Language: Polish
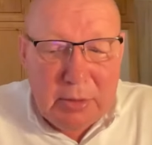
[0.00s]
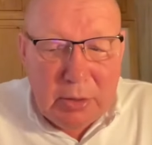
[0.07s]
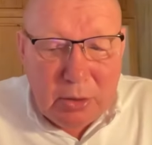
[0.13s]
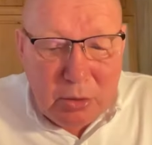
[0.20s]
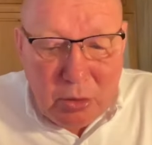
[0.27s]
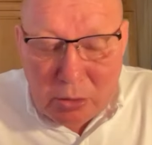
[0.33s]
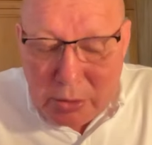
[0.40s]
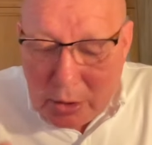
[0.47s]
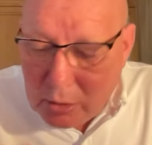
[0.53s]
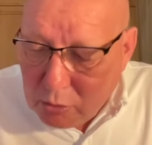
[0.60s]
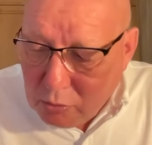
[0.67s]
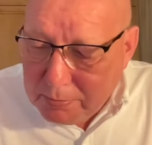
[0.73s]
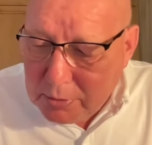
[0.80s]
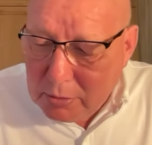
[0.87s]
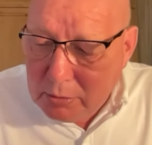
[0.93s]
go nie
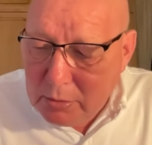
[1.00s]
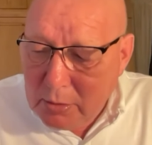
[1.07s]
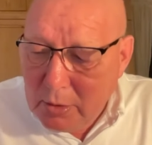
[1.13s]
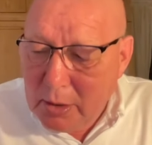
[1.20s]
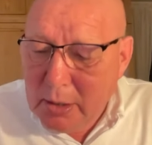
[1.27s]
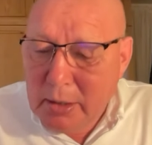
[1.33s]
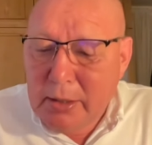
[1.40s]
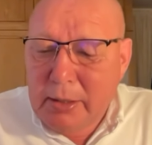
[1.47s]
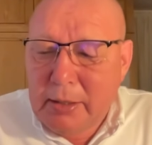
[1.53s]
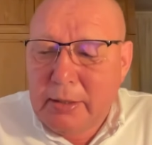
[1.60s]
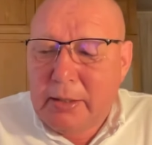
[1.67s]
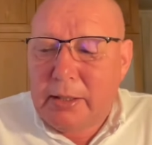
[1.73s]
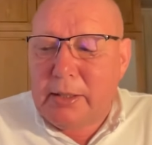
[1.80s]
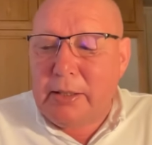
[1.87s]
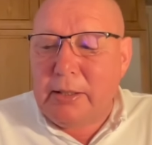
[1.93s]
lubi
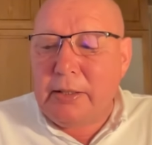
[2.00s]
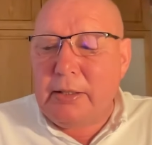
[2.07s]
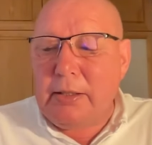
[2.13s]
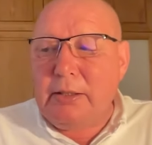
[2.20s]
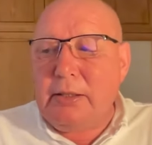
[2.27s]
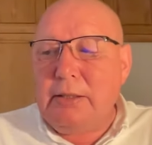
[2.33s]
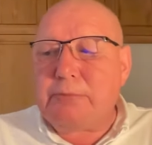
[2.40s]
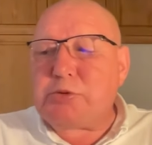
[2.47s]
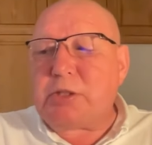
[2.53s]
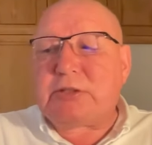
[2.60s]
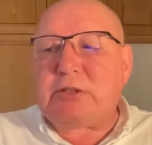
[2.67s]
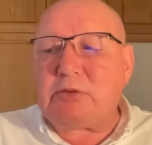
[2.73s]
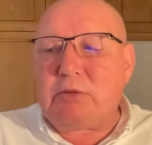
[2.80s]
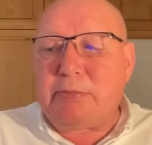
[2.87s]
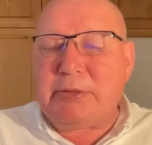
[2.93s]
i przez to
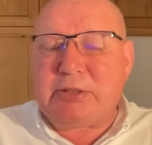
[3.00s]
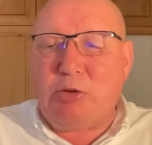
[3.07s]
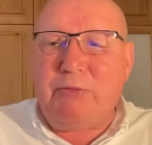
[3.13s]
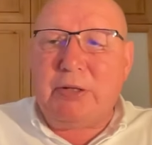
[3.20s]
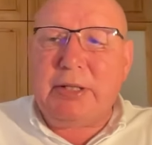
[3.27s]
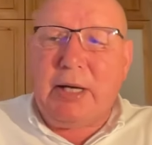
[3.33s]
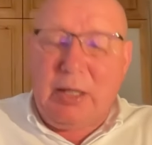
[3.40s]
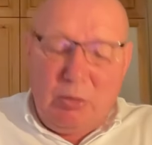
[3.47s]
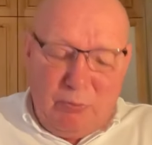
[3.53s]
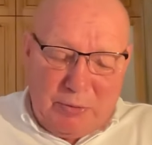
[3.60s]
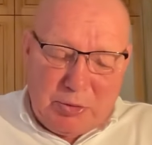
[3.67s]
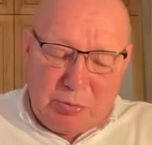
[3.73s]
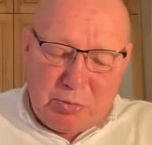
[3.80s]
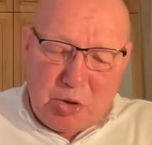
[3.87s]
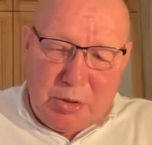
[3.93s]
złapie zaufanie, ale
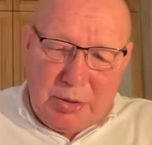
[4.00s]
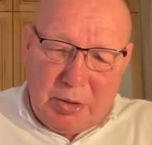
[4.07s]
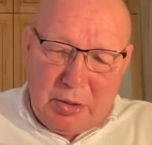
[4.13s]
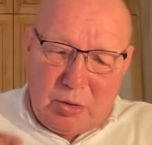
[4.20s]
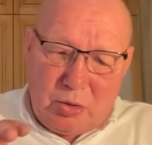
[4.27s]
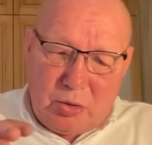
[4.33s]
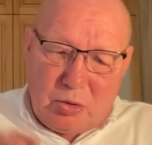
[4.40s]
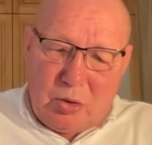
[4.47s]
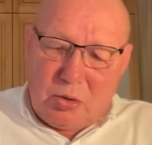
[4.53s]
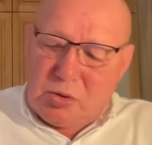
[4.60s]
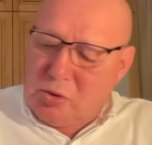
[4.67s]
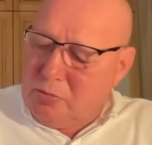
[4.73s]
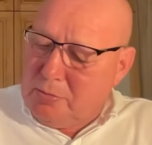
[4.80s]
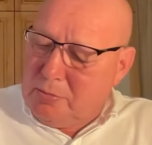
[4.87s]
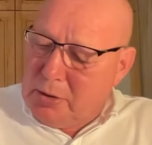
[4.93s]
uważam, że to
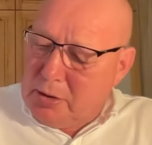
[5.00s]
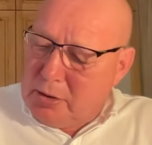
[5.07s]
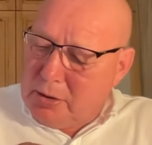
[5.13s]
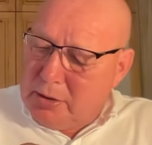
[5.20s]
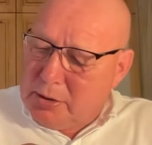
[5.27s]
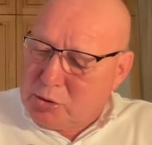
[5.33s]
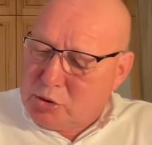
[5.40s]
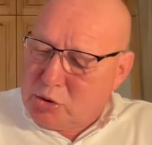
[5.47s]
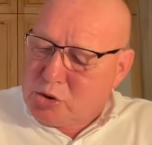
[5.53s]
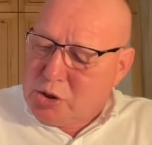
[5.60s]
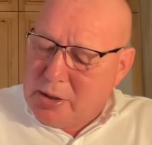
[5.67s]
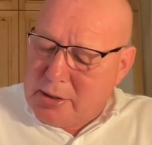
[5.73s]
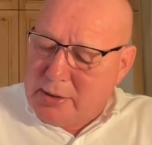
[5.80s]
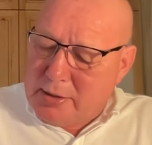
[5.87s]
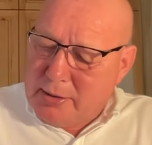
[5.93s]
są
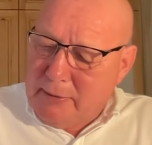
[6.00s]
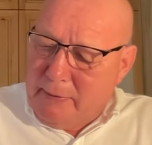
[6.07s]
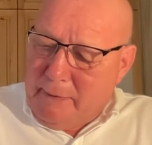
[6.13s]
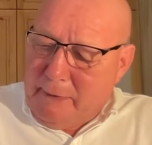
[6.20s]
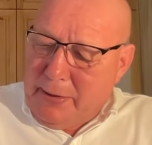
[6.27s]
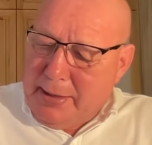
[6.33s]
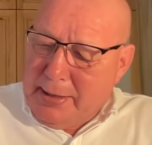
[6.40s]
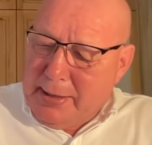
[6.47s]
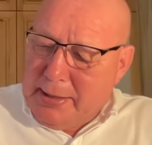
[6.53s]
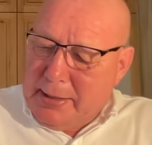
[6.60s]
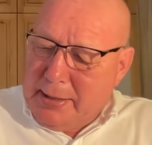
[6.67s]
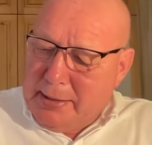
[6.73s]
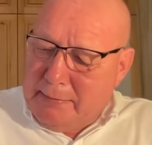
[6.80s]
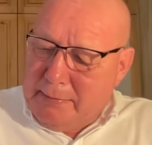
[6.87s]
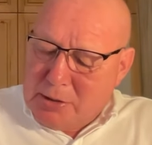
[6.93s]
czcze
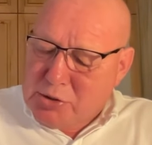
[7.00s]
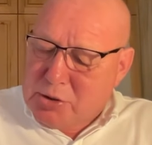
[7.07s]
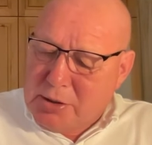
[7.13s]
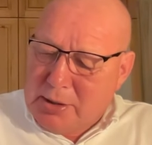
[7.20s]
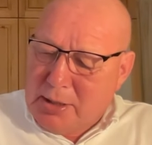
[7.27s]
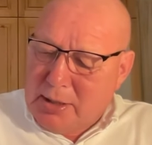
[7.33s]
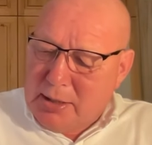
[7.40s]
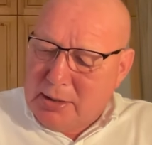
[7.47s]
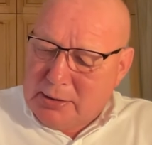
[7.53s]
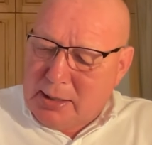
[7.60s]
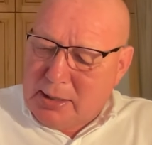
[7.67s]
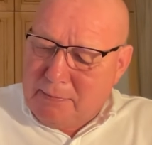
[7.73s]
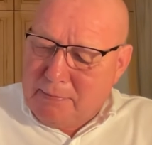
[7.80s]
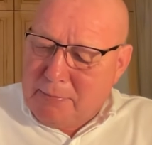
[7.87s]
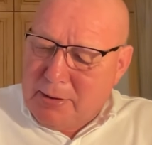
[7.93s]
e, marzenia
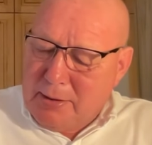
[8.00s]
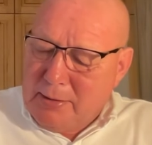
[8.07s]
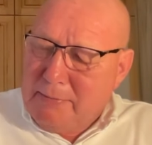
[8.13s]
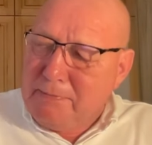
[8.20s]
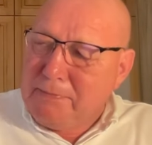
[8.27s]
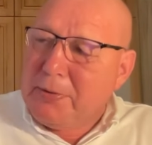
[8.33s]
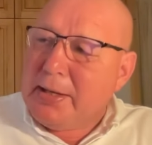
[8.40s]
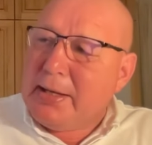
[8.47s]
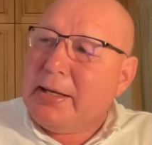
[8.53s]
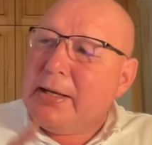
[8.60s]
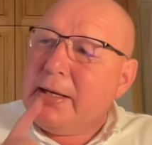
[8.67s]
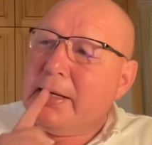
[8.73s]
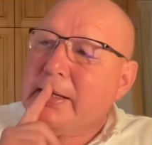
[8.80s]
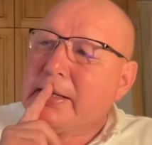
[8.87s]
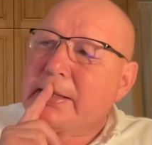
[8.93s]
Trumpa
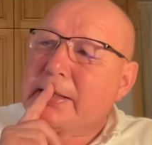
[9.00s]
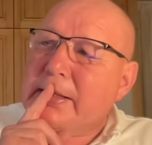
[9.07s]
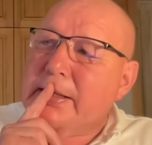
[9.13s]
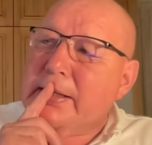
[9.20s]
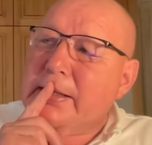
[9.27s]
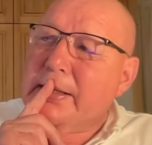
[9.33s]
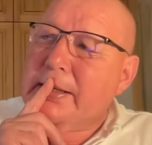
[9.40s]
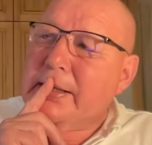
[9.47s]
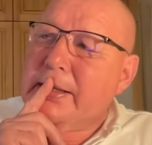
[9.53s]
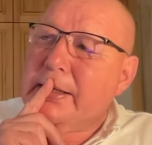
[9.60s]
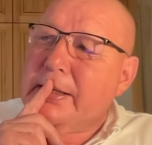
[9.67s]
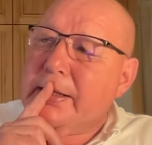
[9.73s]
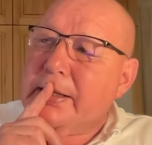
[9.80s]
i e,